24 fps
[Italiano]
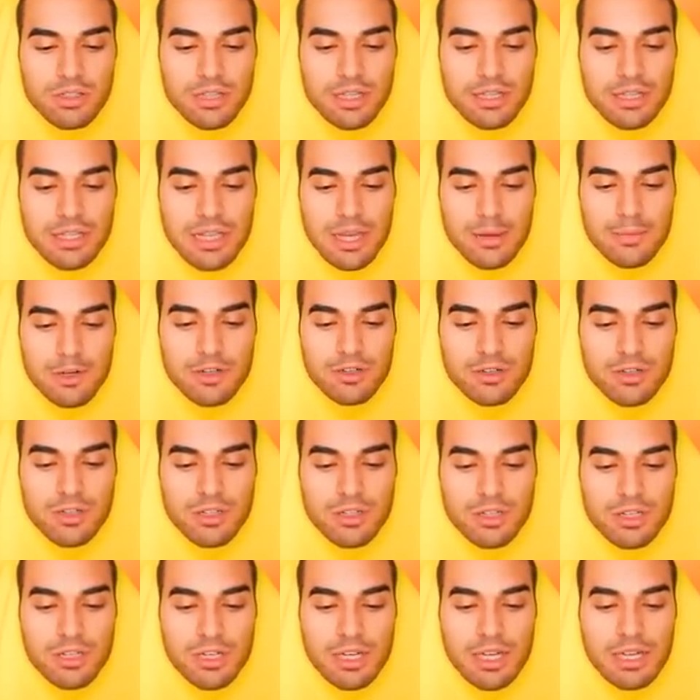andiamo
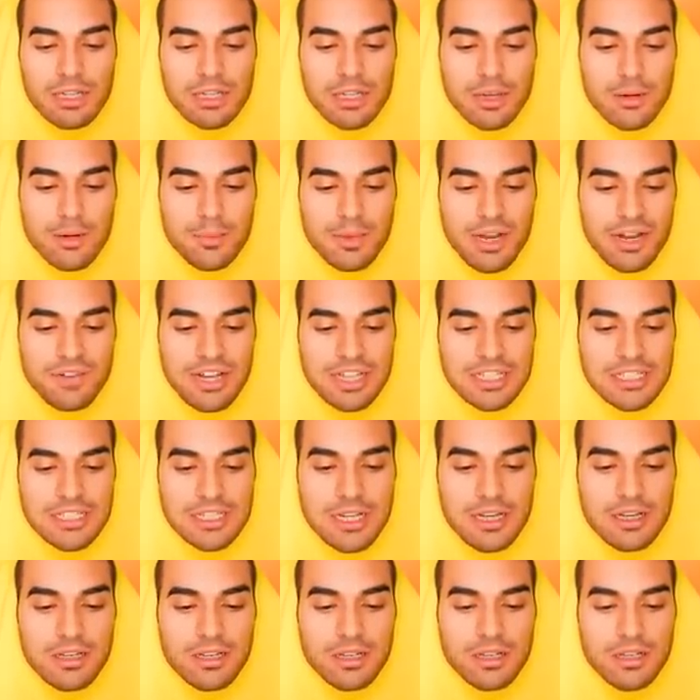Andiamo per la
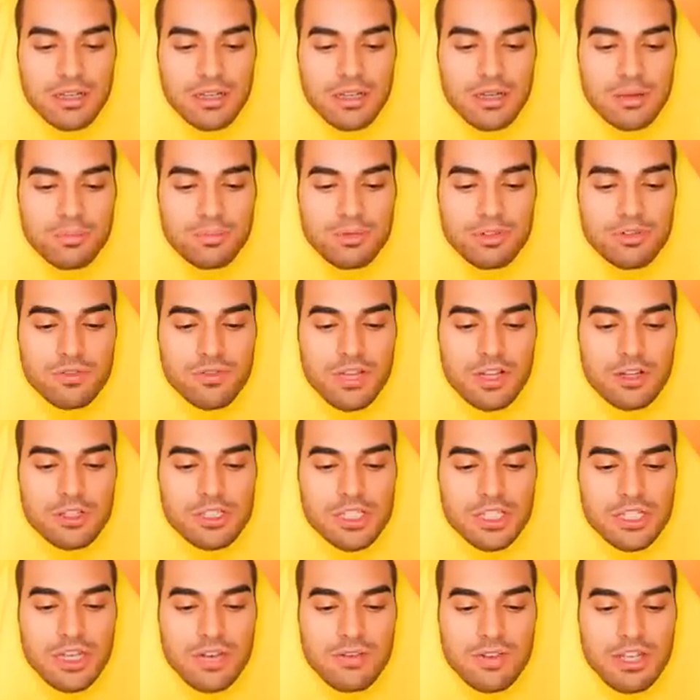faccia Più
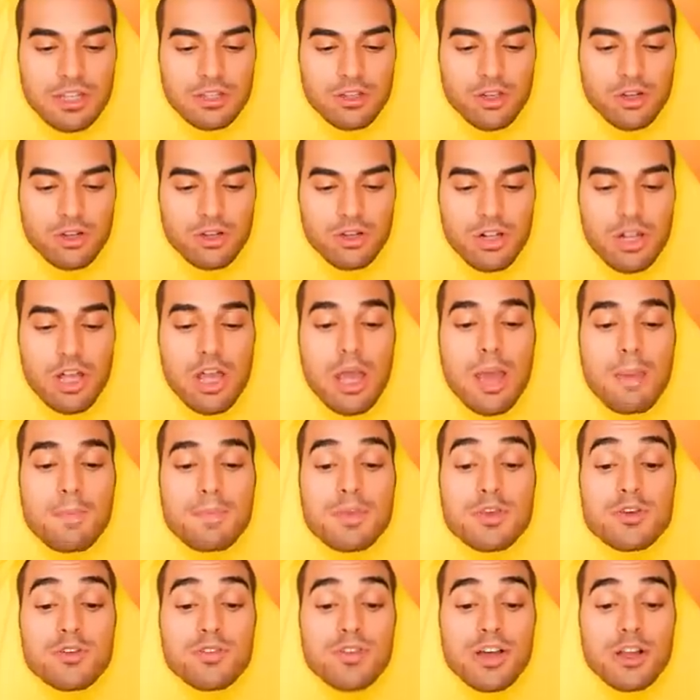veloce del vento
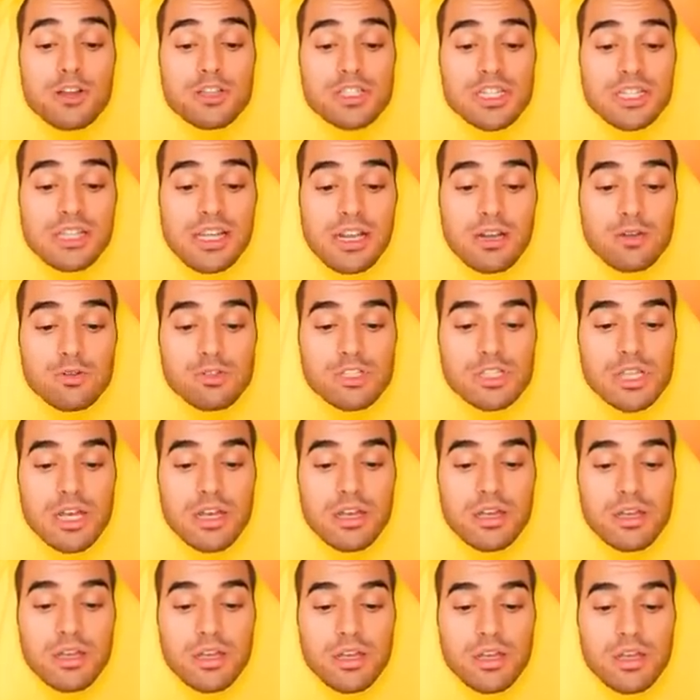Più veloce della
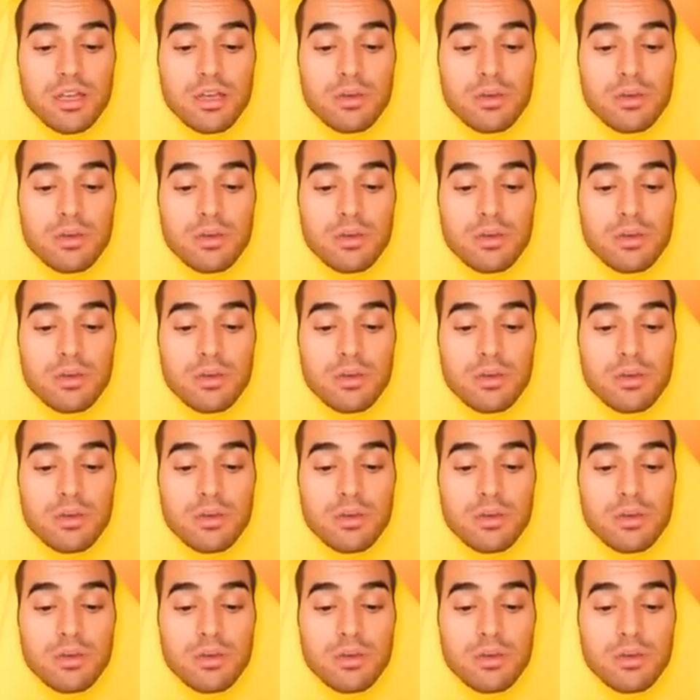luce